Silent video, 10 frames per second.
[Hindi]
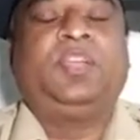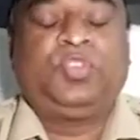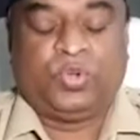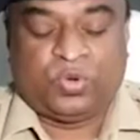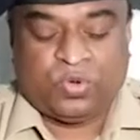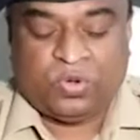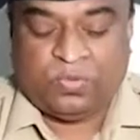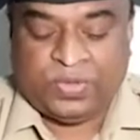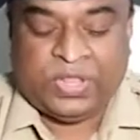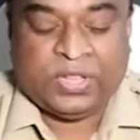एक चोर को
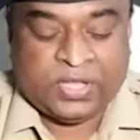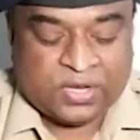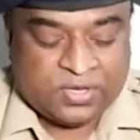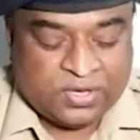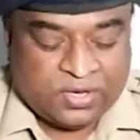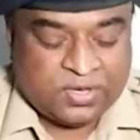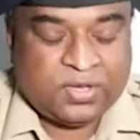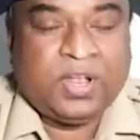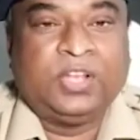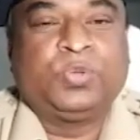विद्याधर
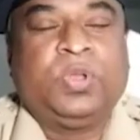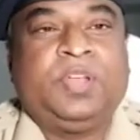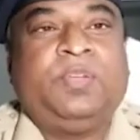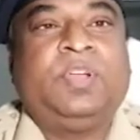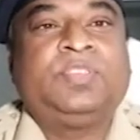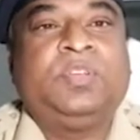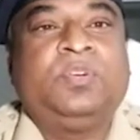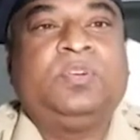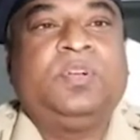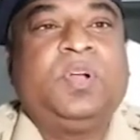असोला निवासी
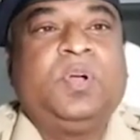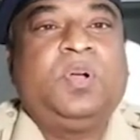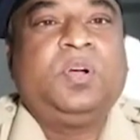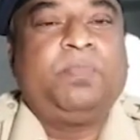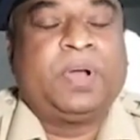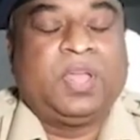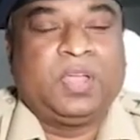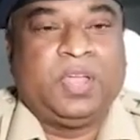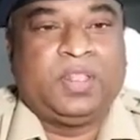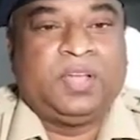को
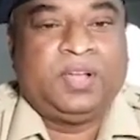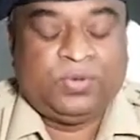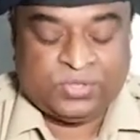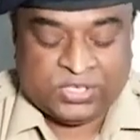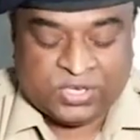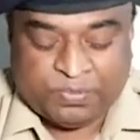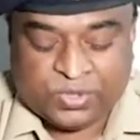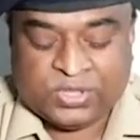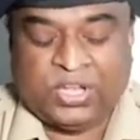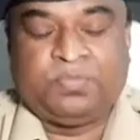पकड़ा गया था उसी से
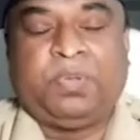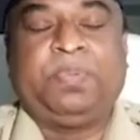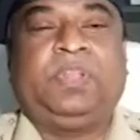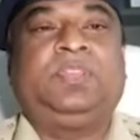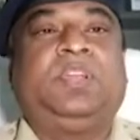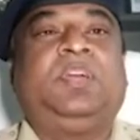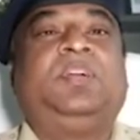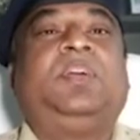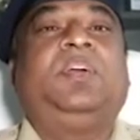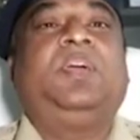पूछताछ पे पता चला
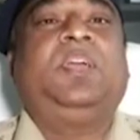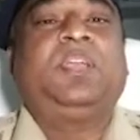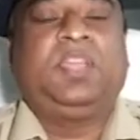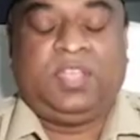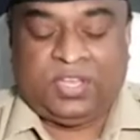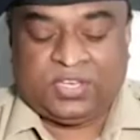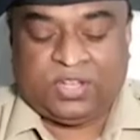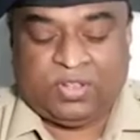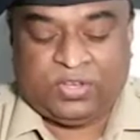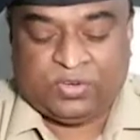कि
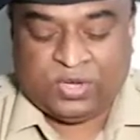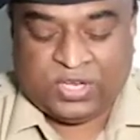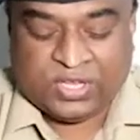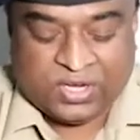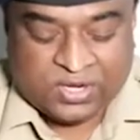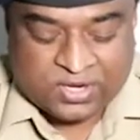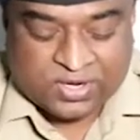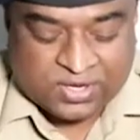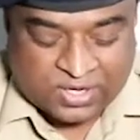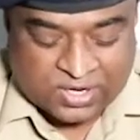इसके द्वारा चोरी कर
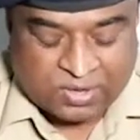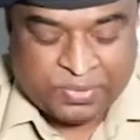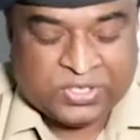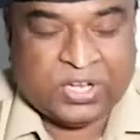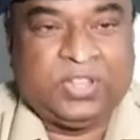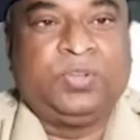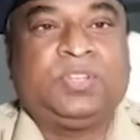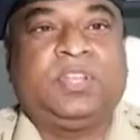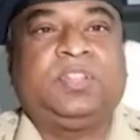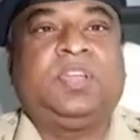कर अपने साथियों
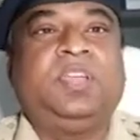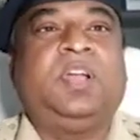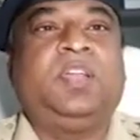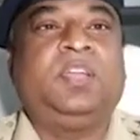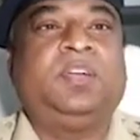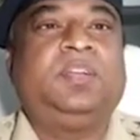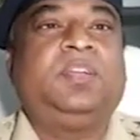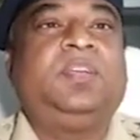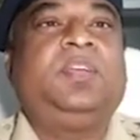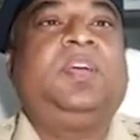के साथ कई गाड़ियाँ
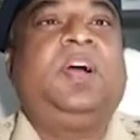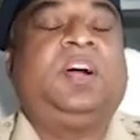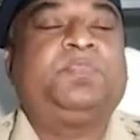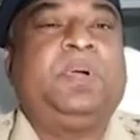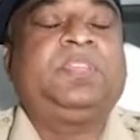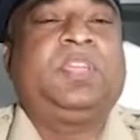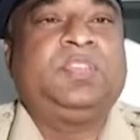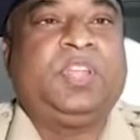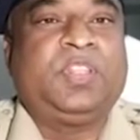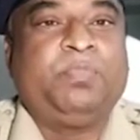आसपास के
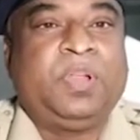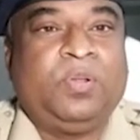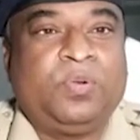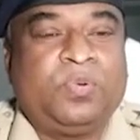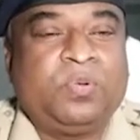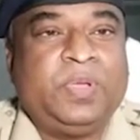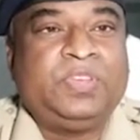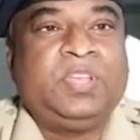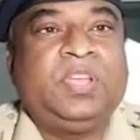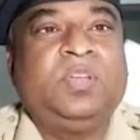क्षेत्र में लोगों को
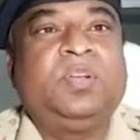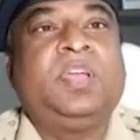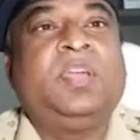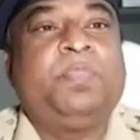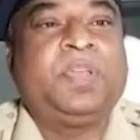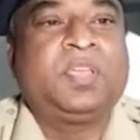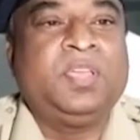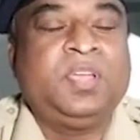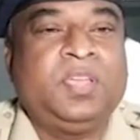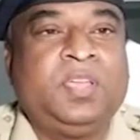बेची गई और गहना पर
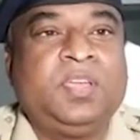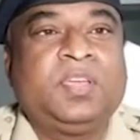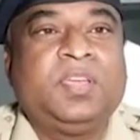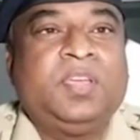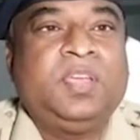रखी गई हैं